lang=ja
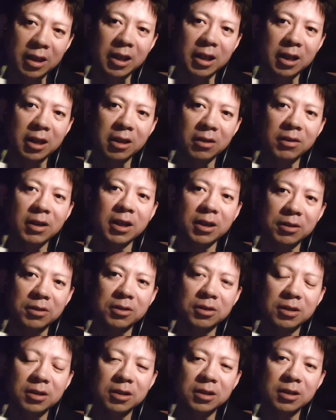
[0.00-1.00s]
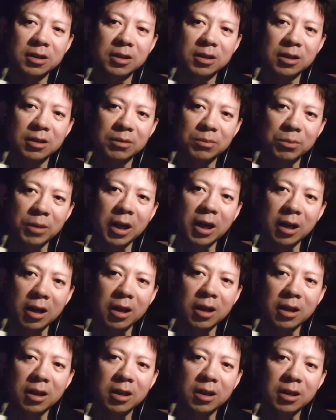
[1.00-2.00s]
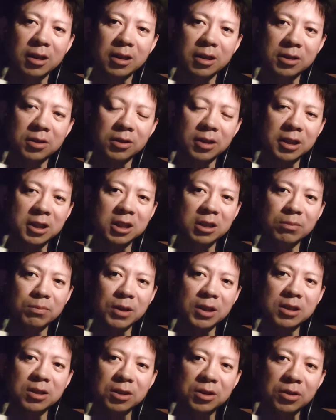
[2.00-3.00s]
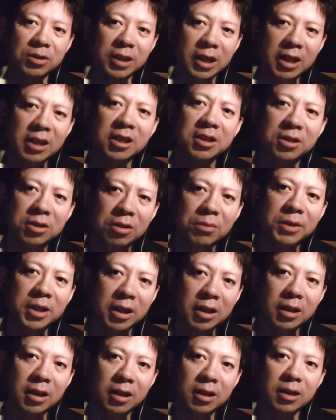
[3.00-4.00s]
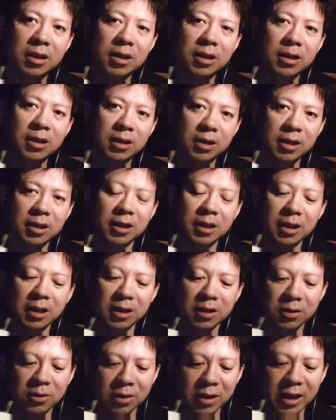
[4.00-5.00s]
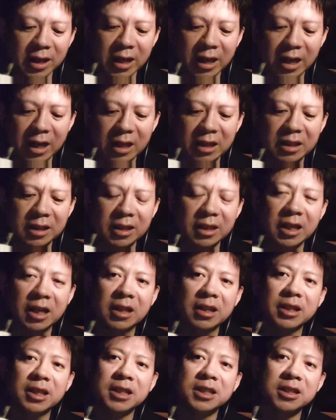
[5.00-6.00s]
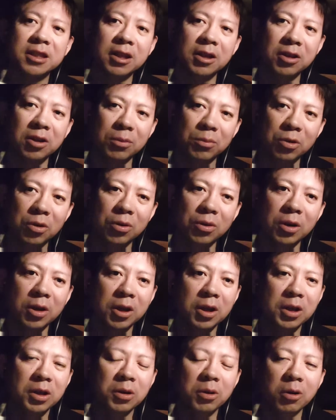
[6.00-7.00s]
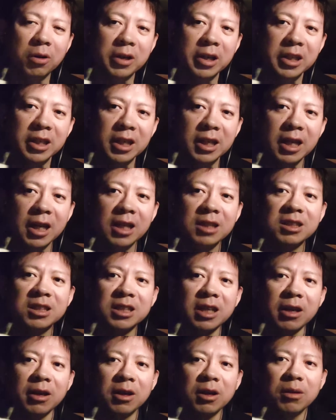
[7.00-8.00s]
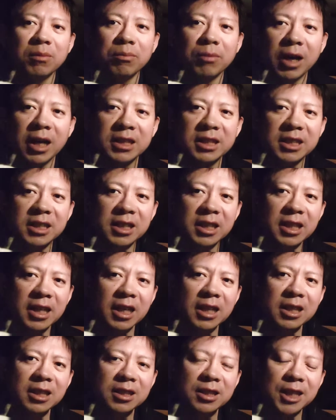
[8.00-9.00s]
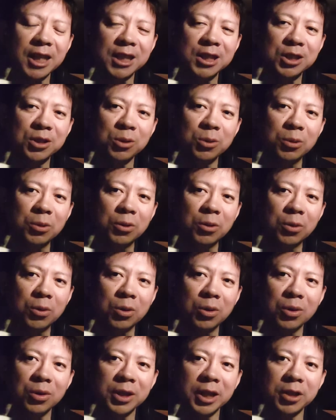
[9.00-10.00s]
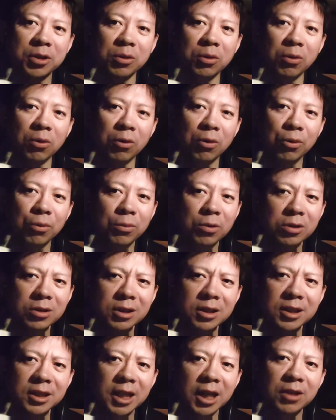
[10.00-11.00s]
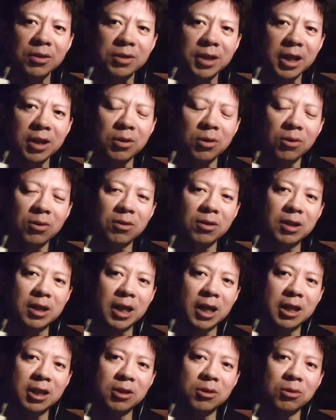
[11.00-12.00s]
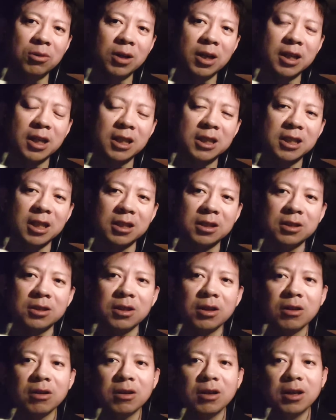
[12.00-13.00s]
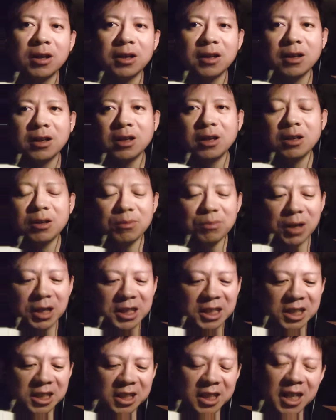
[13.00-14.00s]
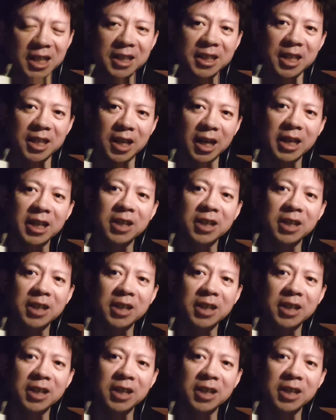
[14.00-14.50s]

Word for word: ええ、いわゆる。まあ、そんな心配する必要ないですよ、みたいな。え、これがあったんですけれども、これに関して間違った情報だと思ったので今回動画出したっつうんだよ。間違って